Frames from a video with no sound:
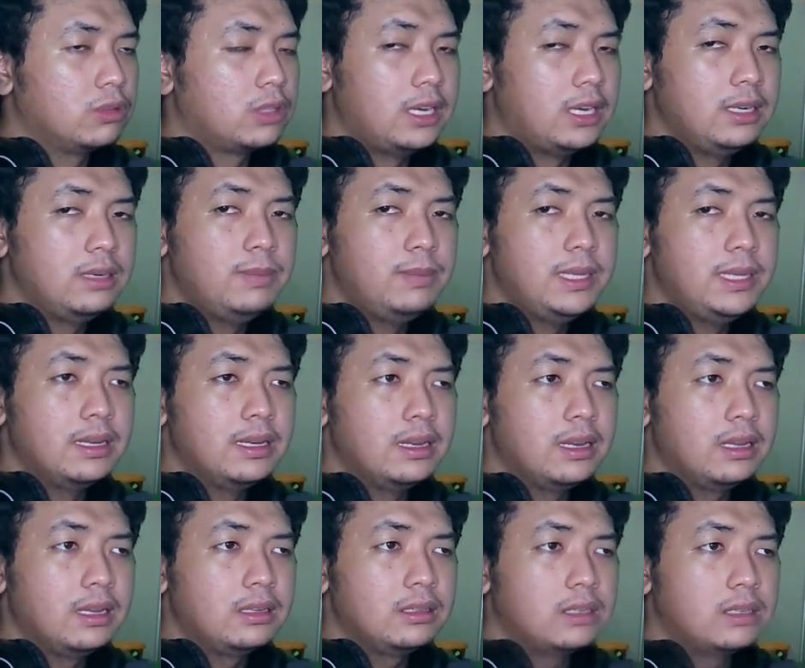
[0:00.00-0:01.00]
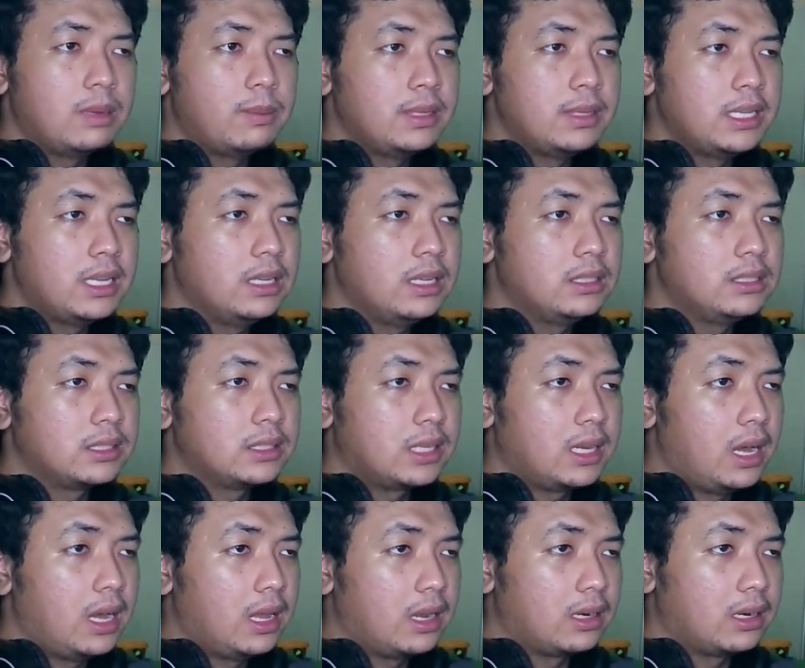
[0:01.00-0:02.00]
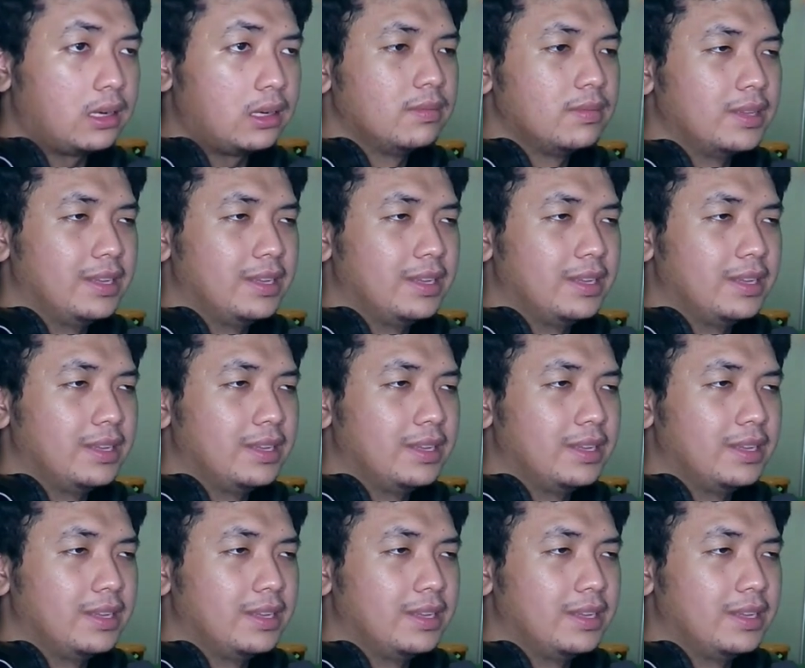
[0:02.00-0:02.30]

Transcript: Tadi dibilang oh, iya. namanya Scar.